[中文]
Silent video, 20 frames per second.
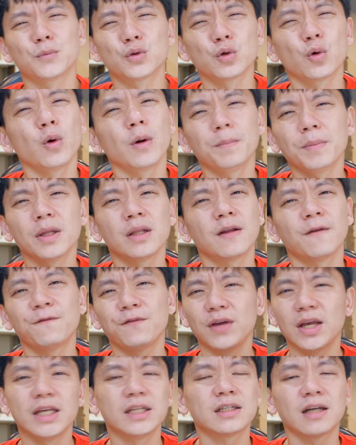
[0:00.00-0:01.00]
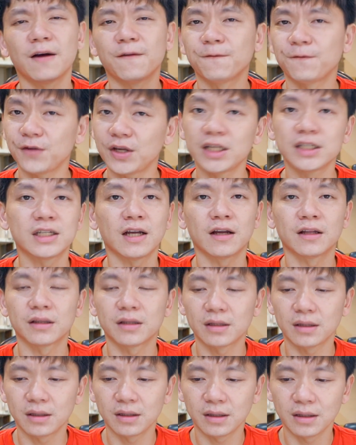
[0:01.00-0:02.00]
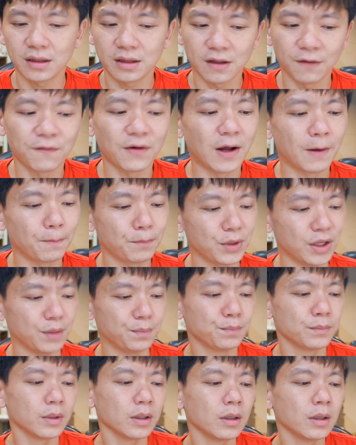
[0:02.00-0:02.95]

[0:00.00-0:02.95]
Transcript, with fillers: 就会变得非常非常的方便。